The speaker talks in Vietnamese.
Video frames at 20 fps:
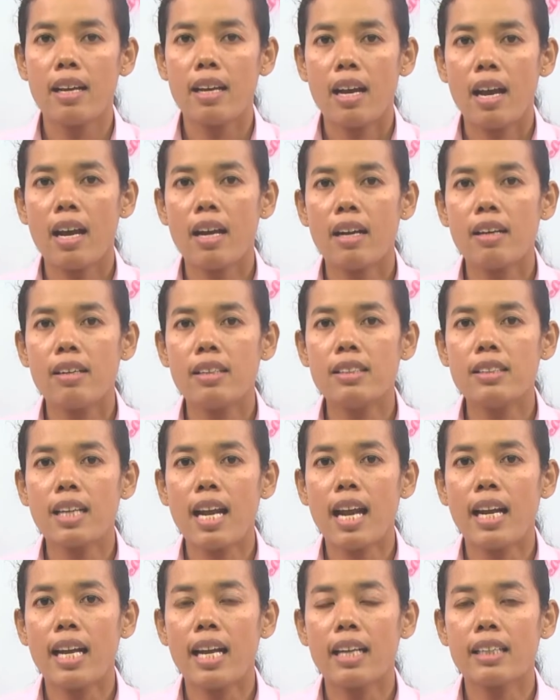hai sạ
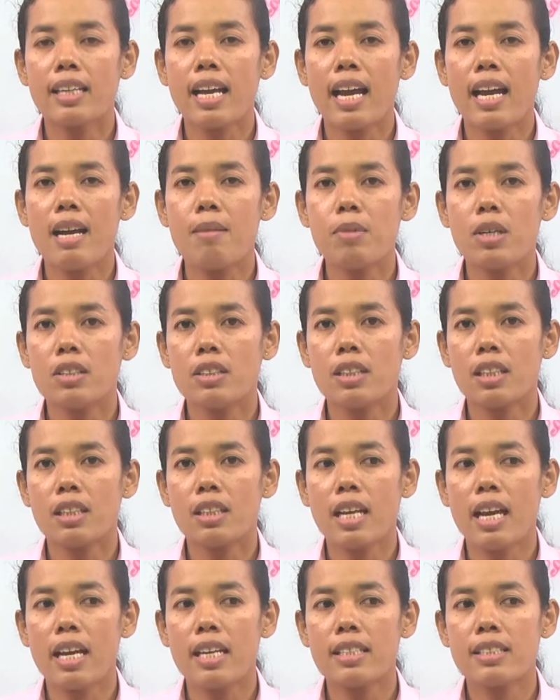kháng đám coi chẳng
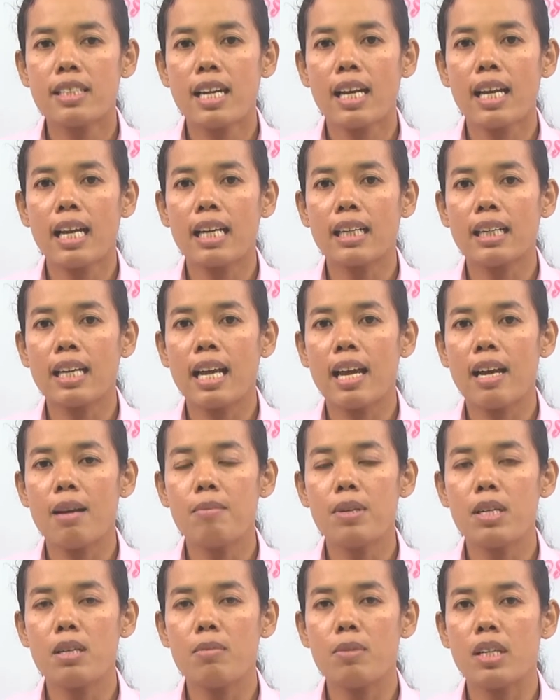đá sạ kháng đám
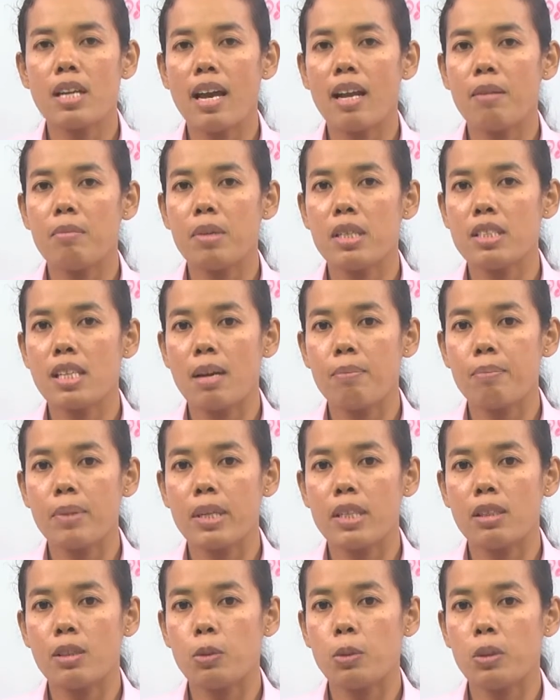cứ mình đá miền sạ bình
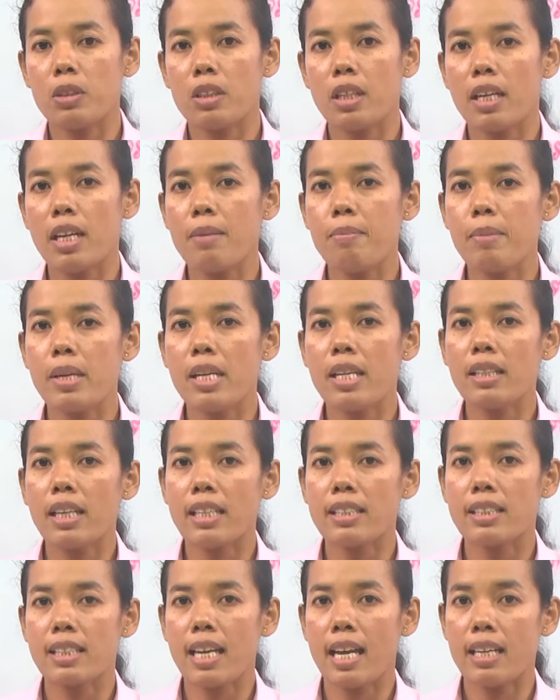tua tế miền tại
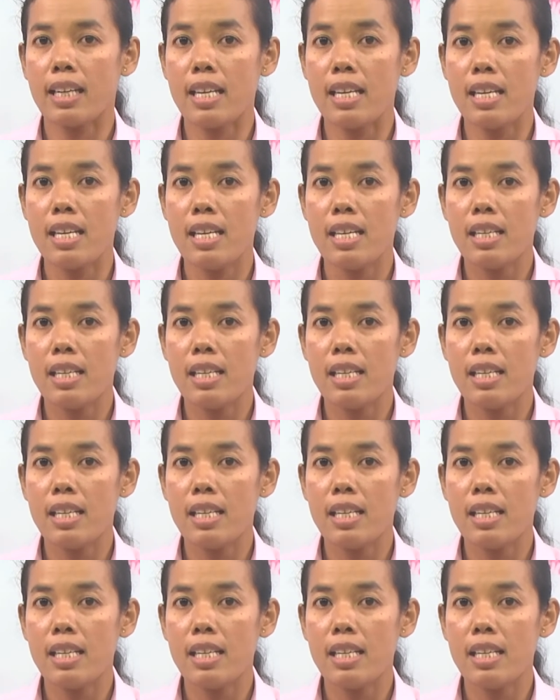sạ ní